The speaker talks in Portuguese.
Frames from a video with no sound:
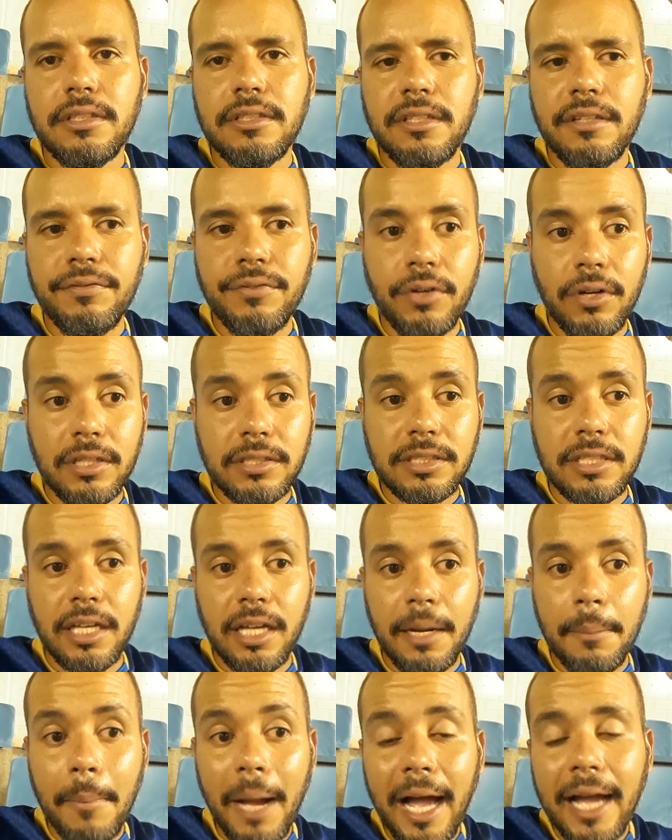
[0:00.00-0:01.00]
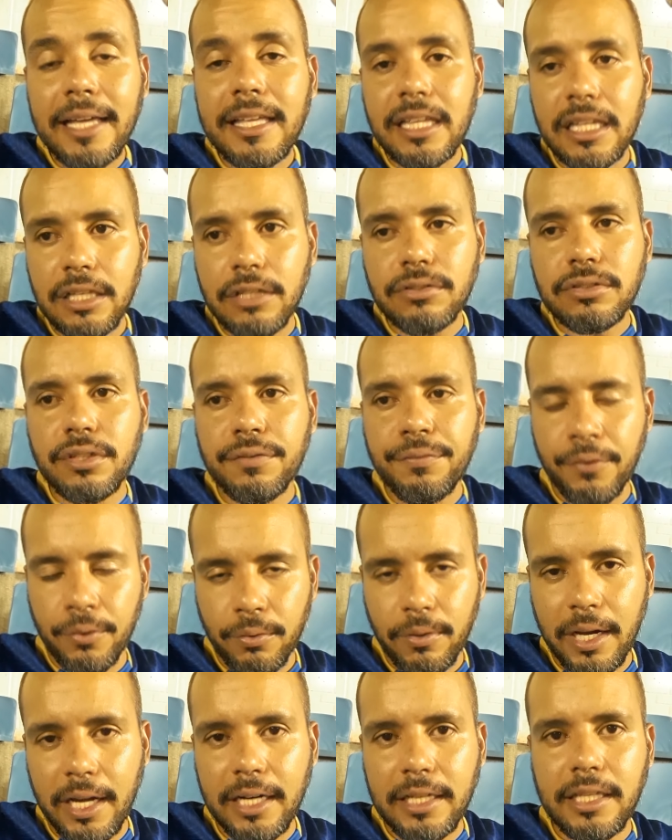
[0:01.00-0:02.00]
teve horas que era Marquinhos, que foi o
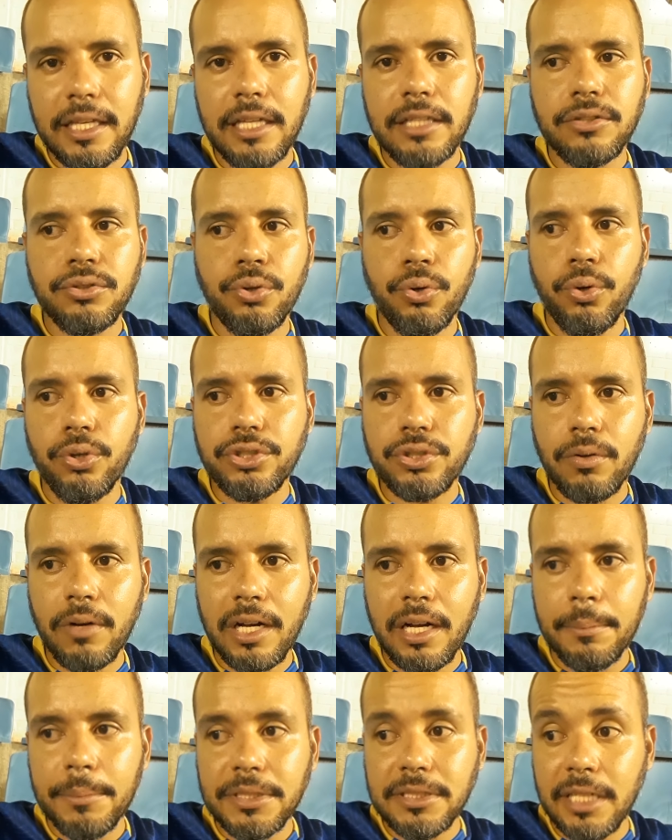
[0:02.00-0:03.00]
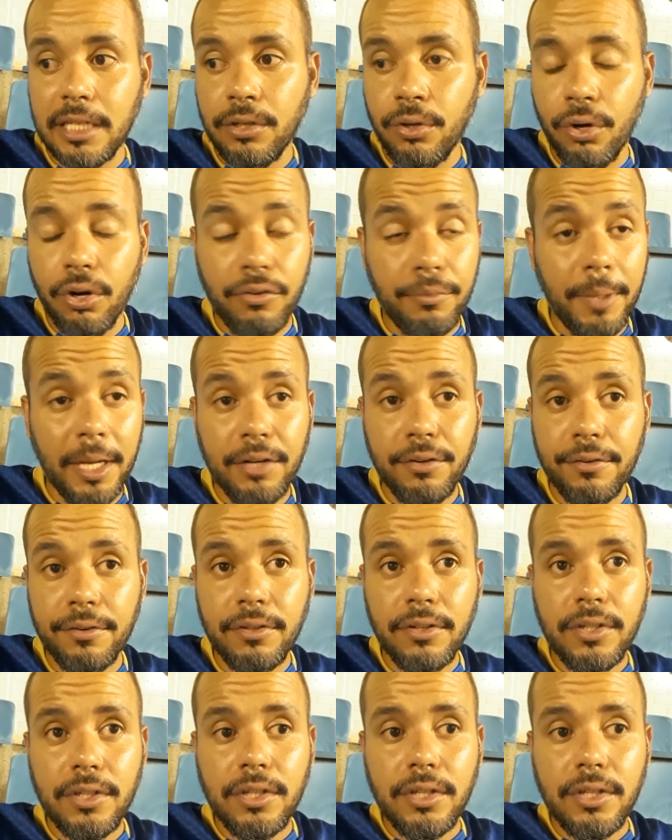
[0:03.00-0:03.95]
cara que entrou hoje com a camisa 9, mas não,